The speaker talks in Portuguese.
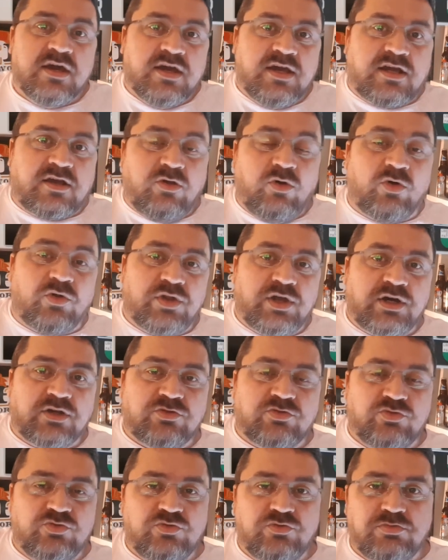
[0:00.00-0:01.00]
E
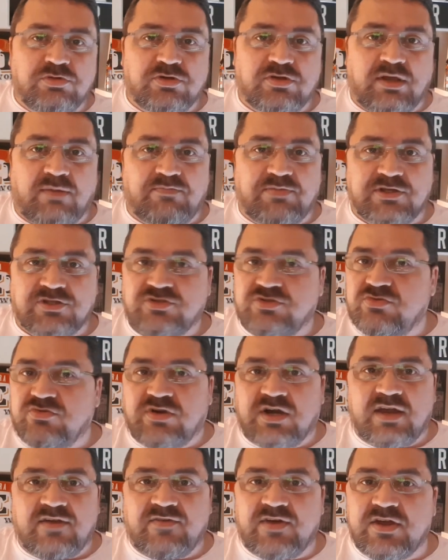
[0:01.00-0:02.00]
clonando o número da pessoa,
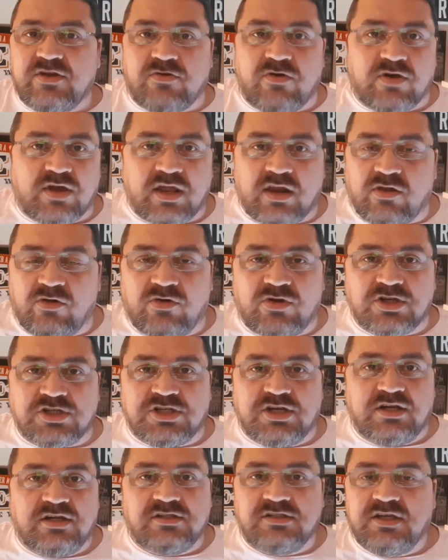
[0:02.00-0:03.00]
o cara vai em qualquer
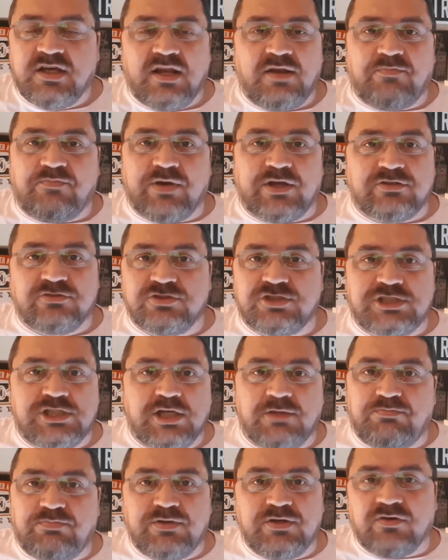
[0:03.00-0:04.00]
loja, ele pede um
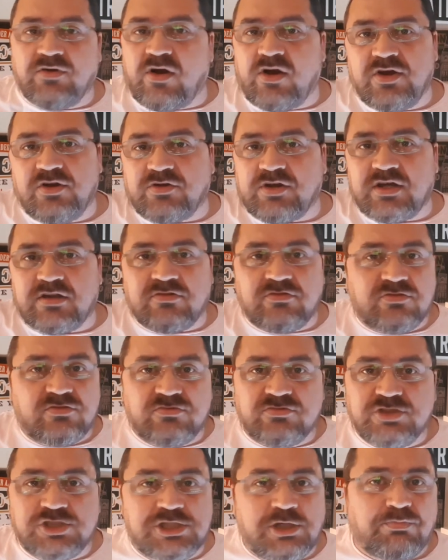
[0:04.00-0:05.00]
chip, ó, ah, eu quero
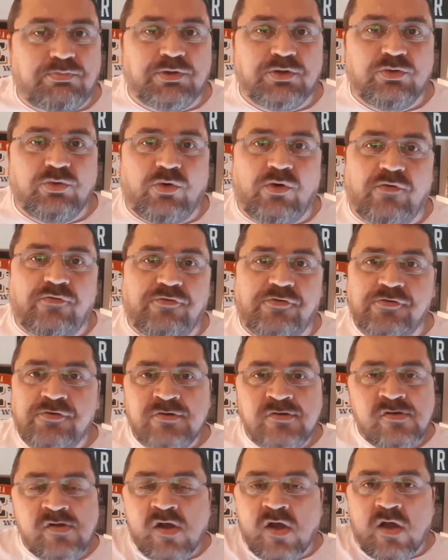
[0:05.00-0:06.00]
um chip novo
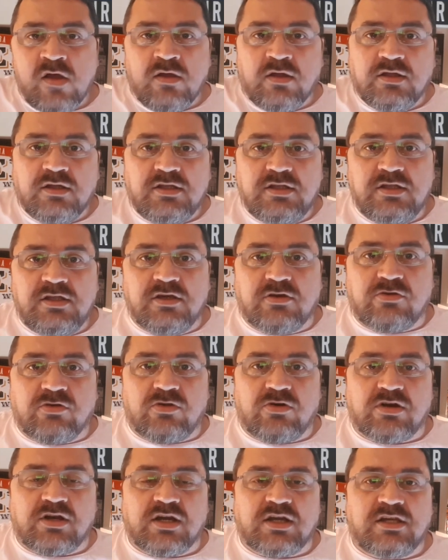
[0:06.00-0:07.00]
e
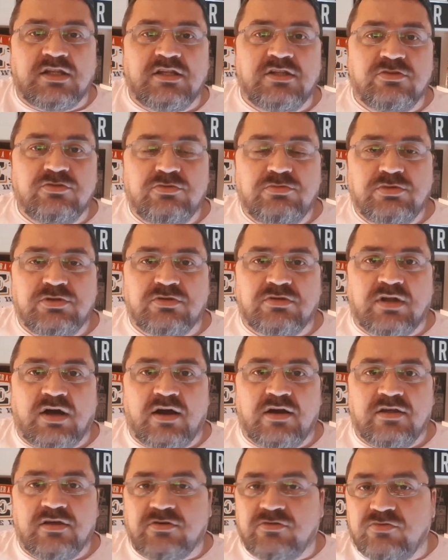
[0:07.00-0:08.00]
coloca aquele número
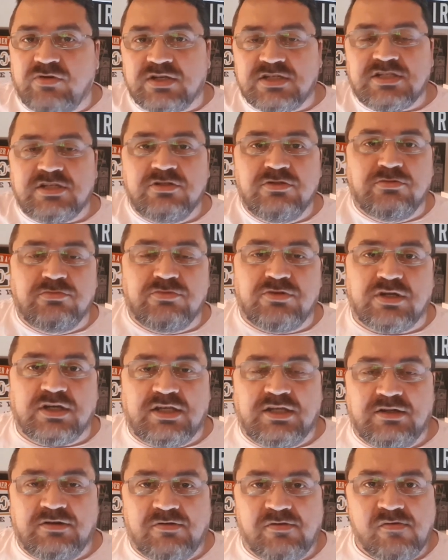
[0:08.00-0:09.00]
lá, e com esse número
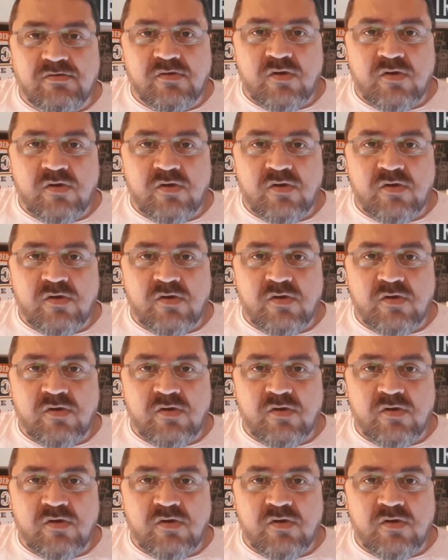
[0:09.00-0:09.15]
aqui.